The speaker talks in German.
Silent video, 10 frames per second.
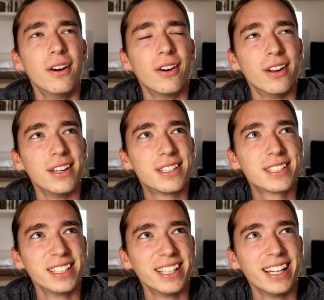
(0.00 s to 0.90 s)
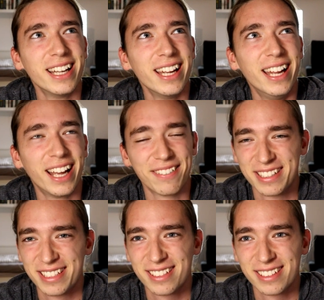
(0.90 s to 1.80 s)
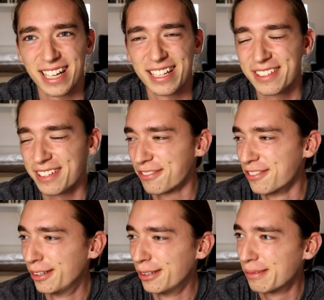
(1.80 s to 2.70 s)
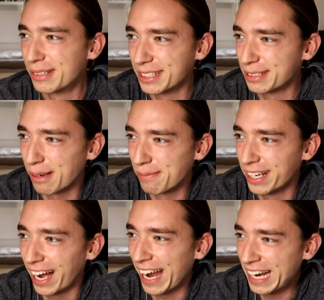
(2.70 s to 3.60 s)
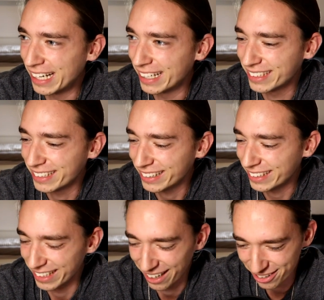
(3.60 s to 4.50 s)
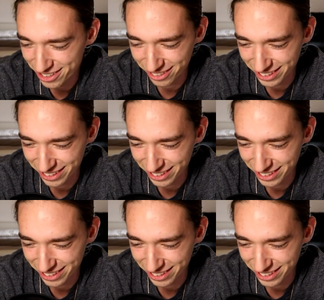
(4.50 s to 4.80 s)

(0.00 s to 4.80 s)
Und ich habe jetzt zurzeit das Gefühl, es ist bei mir eigentlich genauso.